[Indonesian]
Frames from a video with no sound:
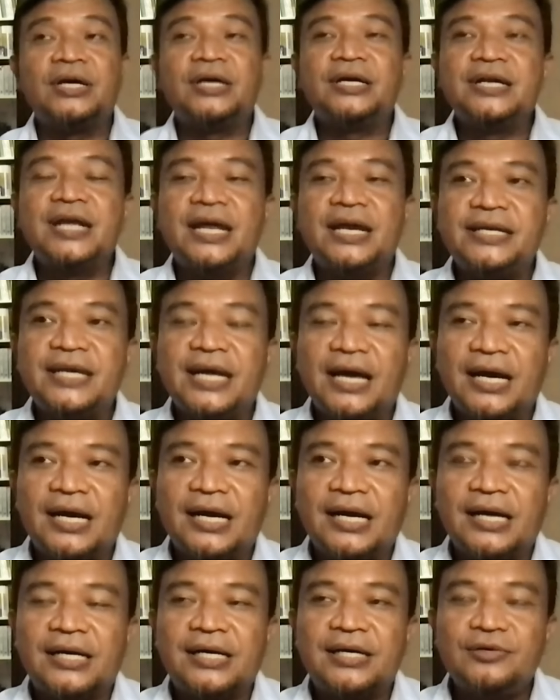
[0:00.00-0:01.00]
Dan
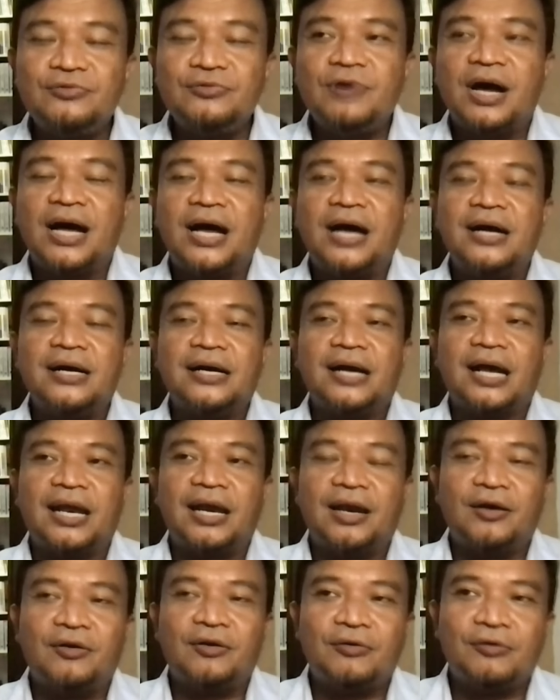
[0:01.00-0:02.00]
yang nah. kedua,
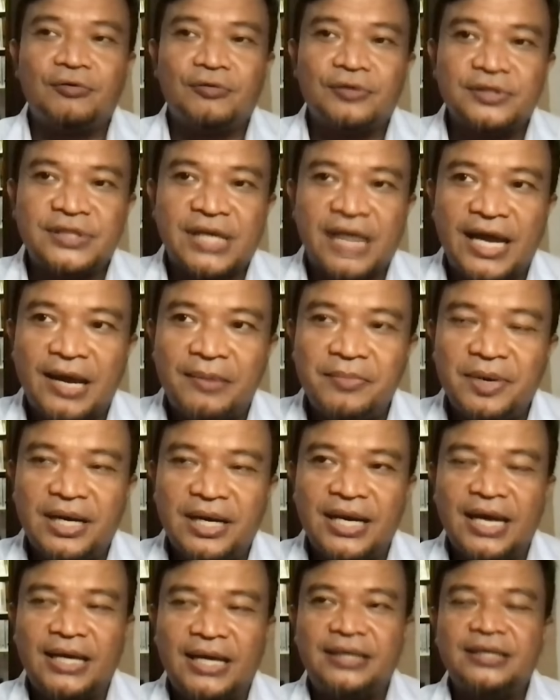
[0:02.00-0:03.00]
kalau saya
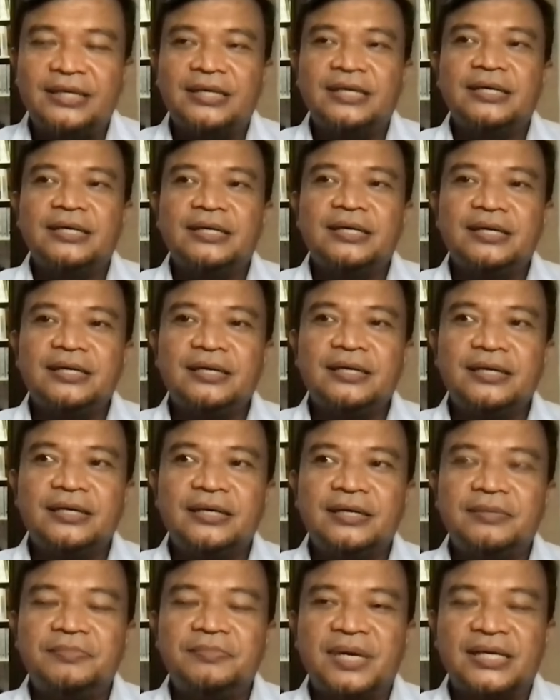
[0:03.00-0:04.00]
melihat
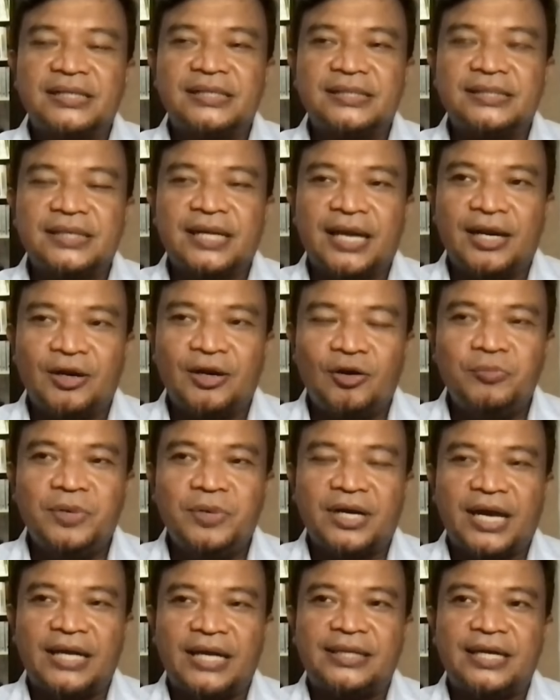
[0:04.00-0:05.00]
eh, Mas Reno
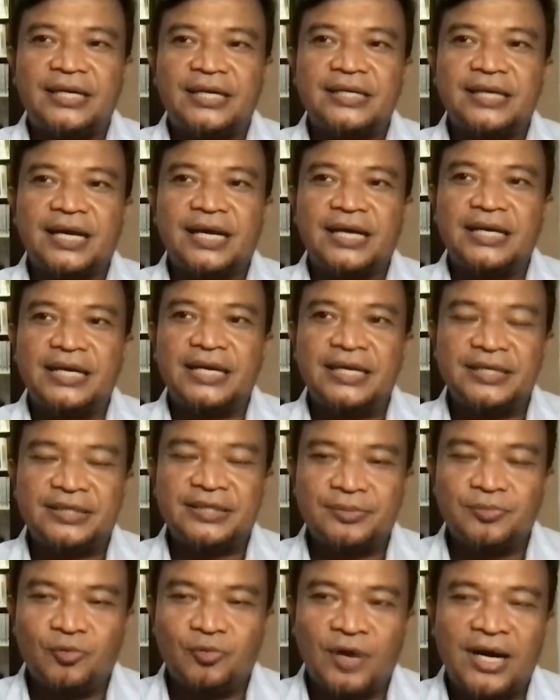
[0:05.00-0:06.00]
berkaitan dengan ini
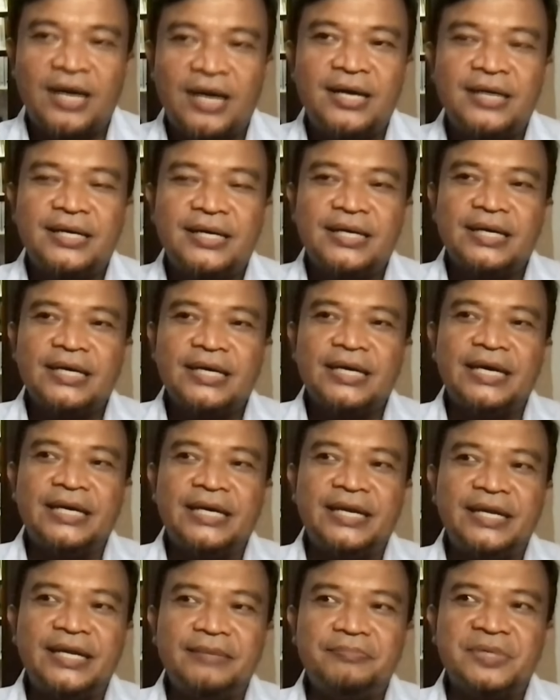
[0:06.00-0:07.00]
semua,
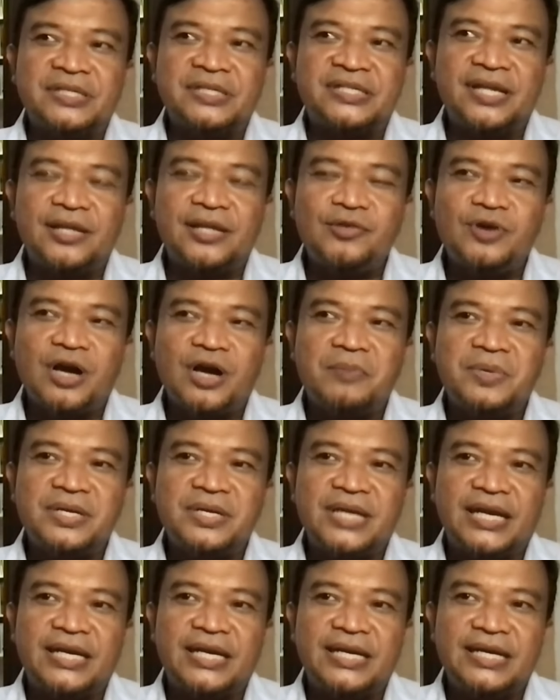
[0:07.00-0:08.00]
ini mestinya juga
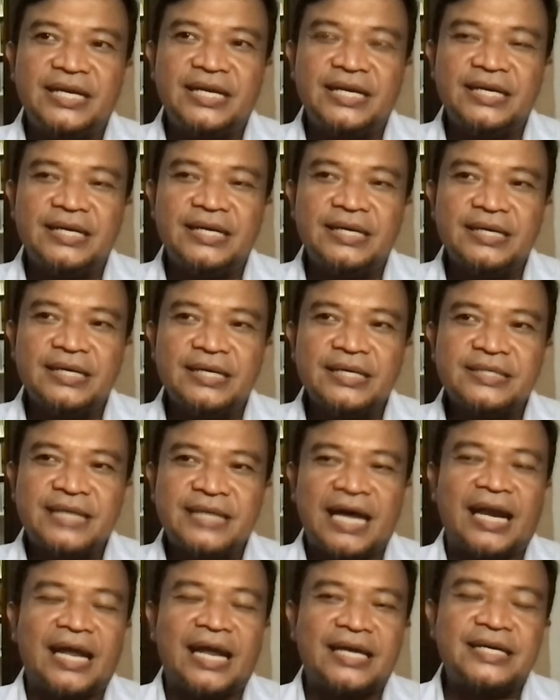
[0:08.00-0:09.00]
menjadi
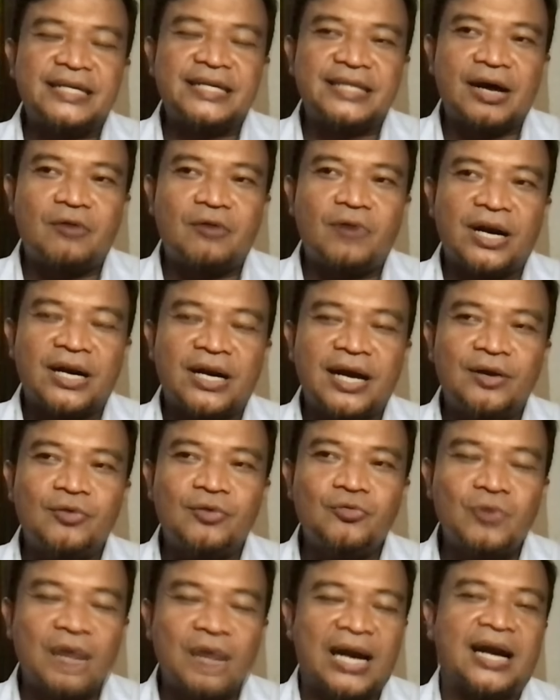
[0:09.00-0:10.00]
cara kita warga
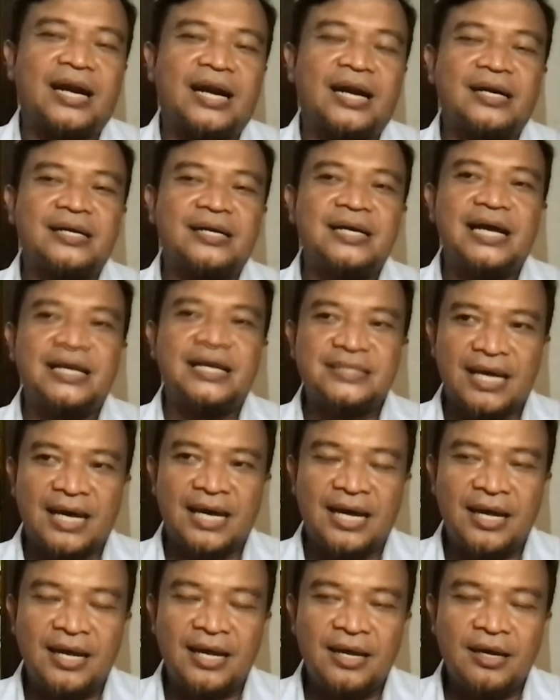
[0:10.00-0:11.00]
luar
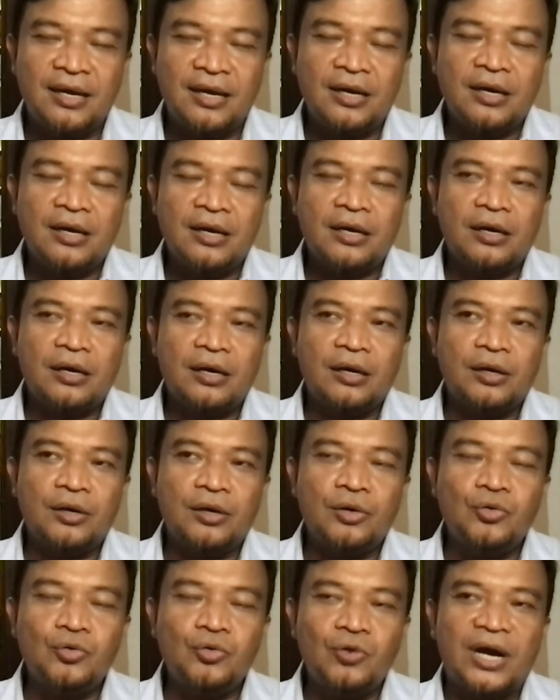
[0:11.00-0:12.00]
Gaza, mm-hmm.
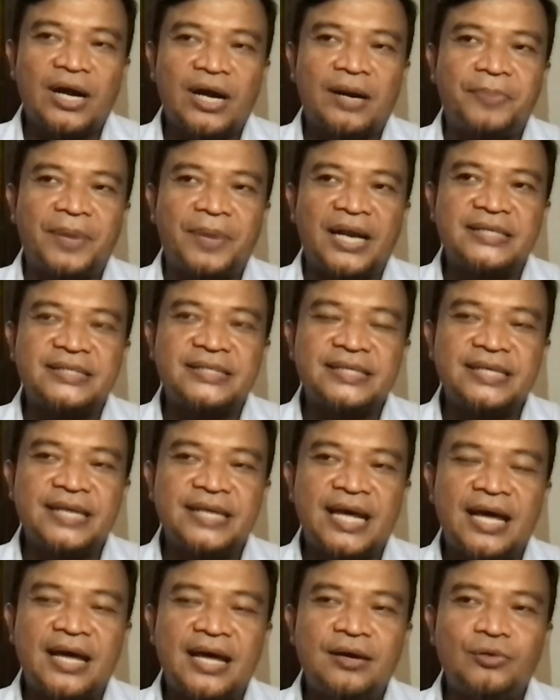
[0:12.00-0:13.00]
luar
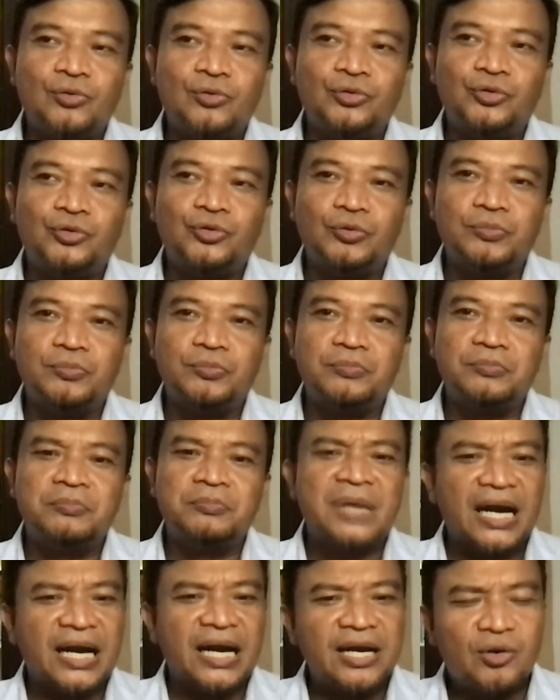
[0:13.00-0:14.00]
Palestina untuk
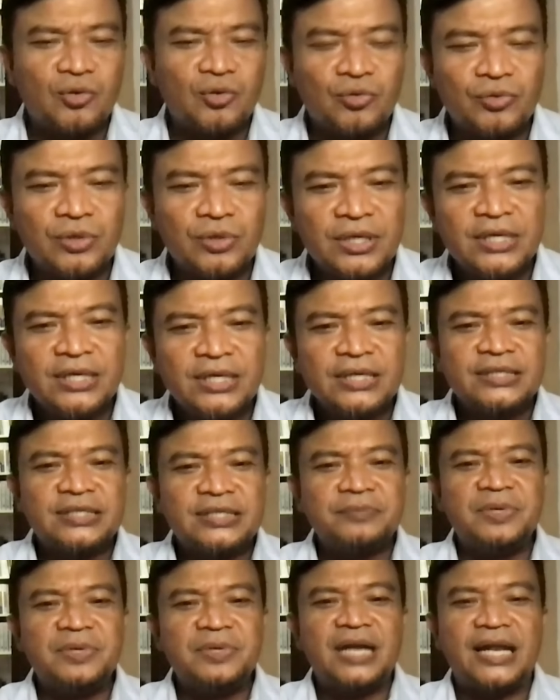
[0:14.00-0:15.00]
merenung
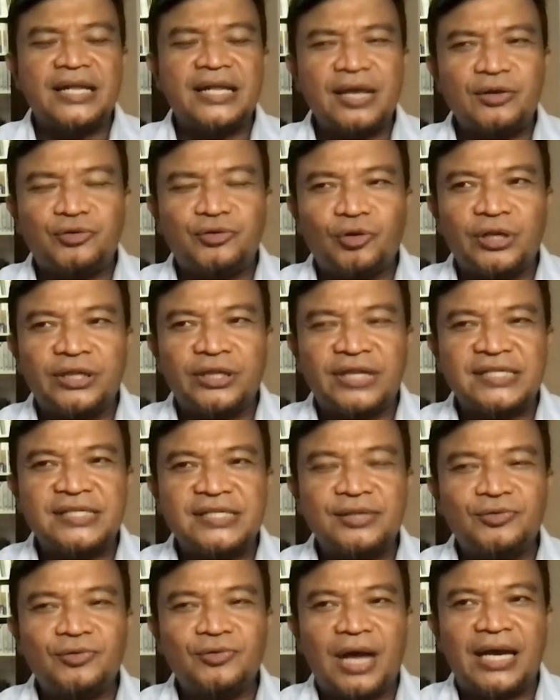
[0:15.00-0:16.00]
sebenarnya otoritas
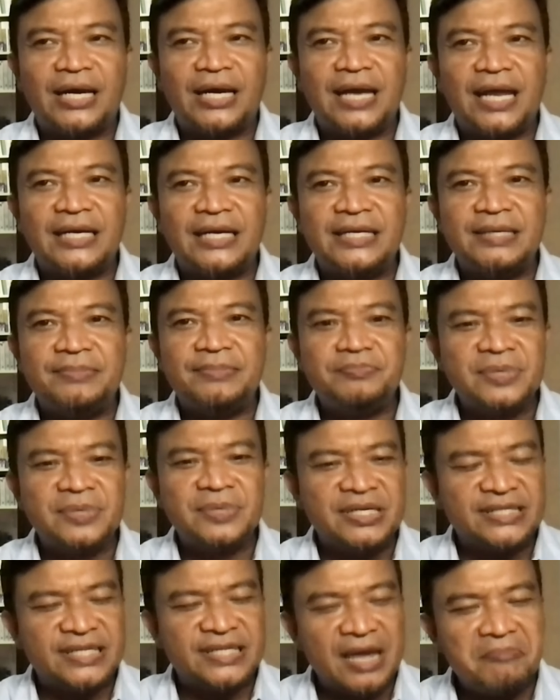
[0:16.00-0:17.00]
itu ada di
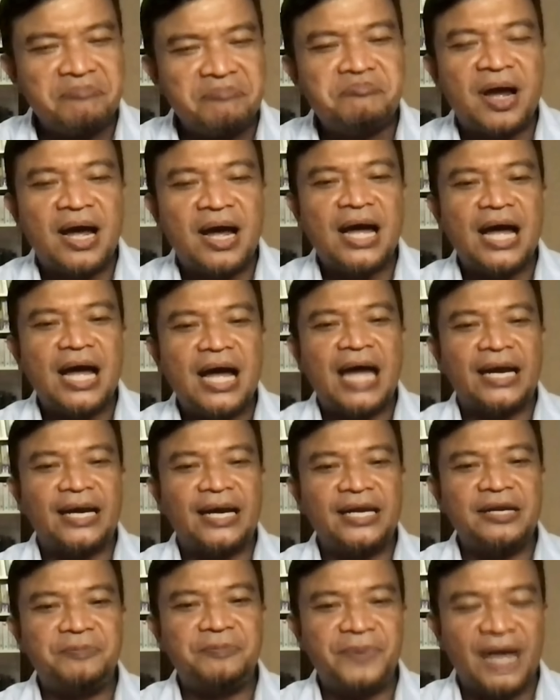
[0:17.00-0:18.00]
di siapa? Iya, iya. Ada
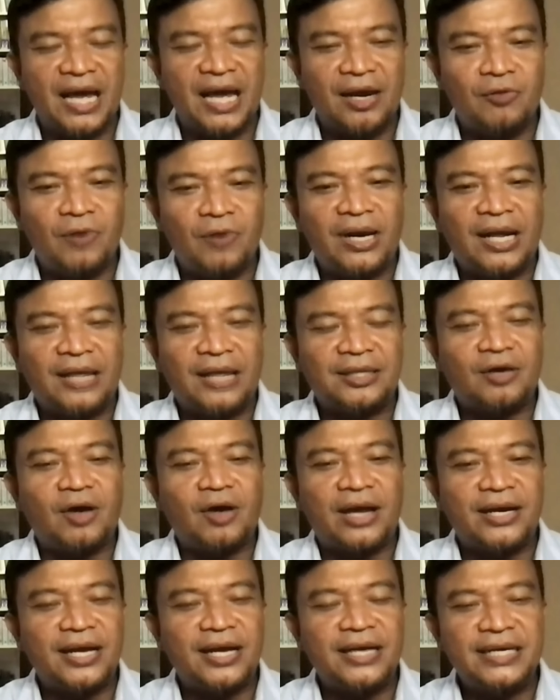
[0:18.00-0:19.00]
di pihak luar atau
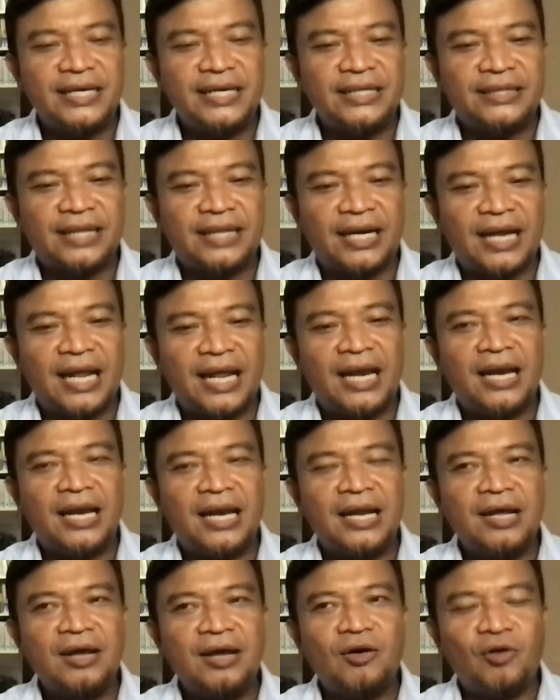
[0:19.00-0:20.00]
ada di
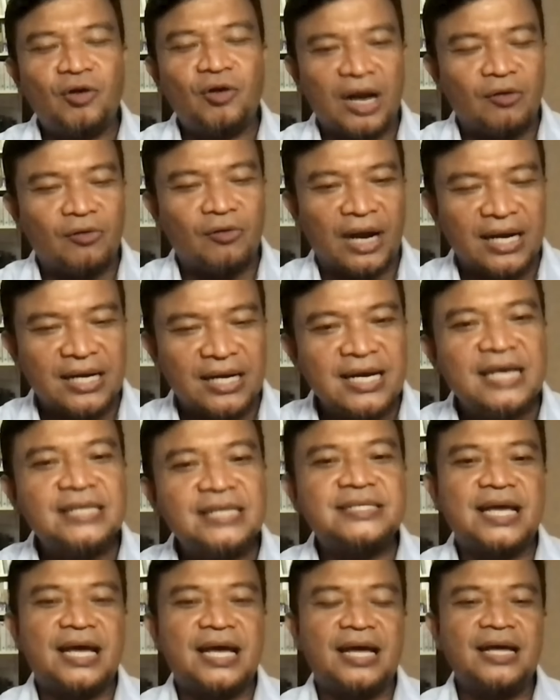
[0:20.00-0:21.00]
internal orang-orang
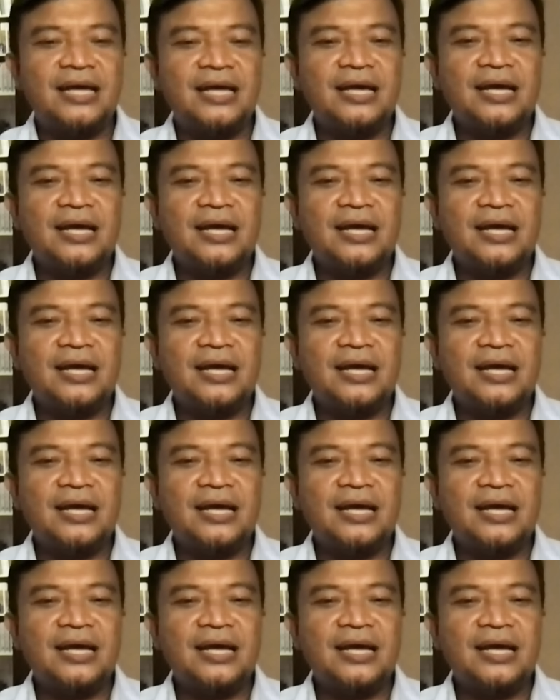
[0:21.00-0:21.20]
Gaza?